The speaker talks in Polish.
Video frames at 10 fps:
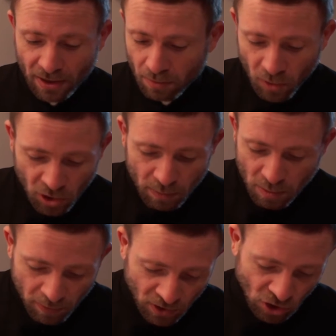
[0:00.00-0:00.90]

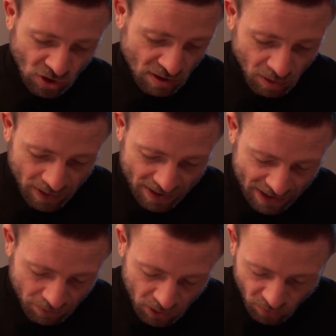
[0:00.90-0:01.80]
moglibyśmy powiedzieć, że to jest obraz
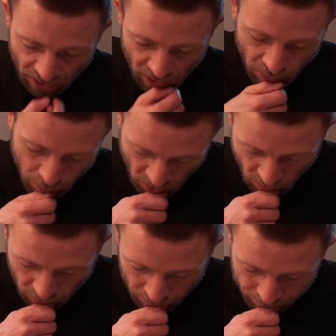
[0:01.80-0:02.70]
całego Wielkiego
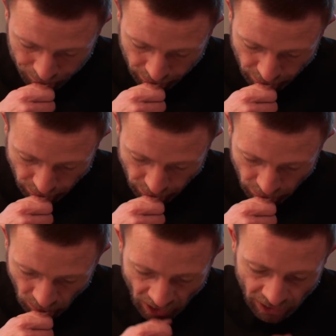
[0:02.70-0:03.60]
Postu.
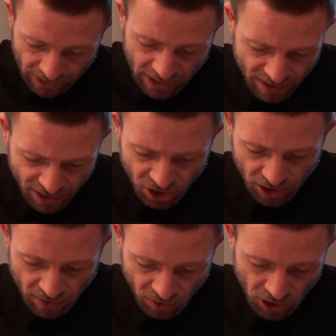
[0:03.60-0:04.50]
I jest
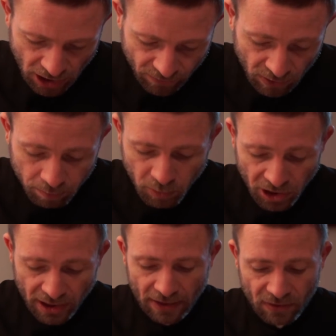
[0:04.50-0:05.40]
jeszcze coś ciekawego, bo
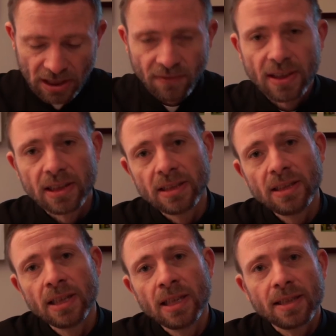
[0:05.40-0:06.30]
jednak w tej
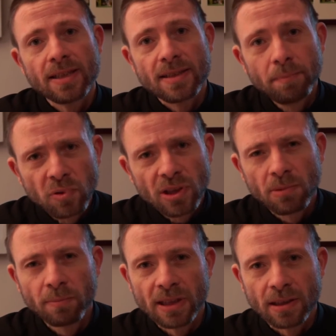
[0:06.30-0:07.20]
Ewangelii następuje
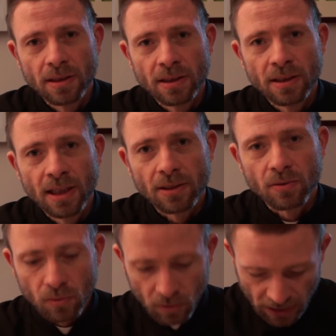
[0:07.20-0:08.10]
moment e,
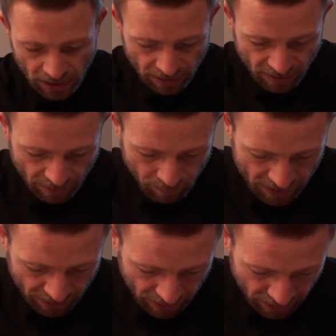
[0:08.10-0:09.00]
lęku. Jest
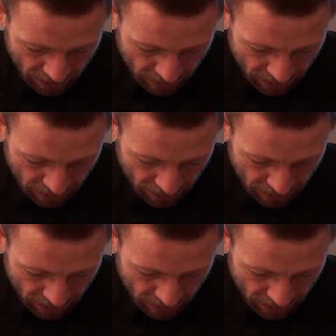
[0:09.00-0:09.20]
napisane,